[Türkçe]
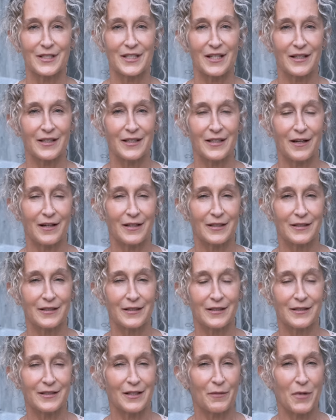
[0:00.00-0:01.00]
Sanki
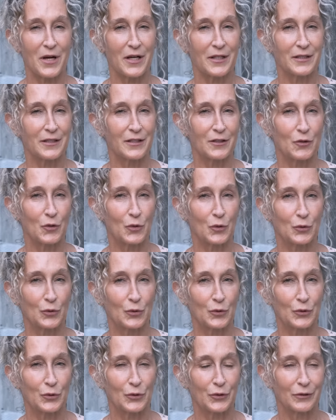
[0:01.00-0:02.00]
artık zamanını
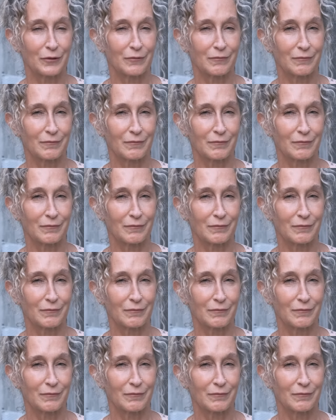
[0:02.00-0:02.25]
doldurdu.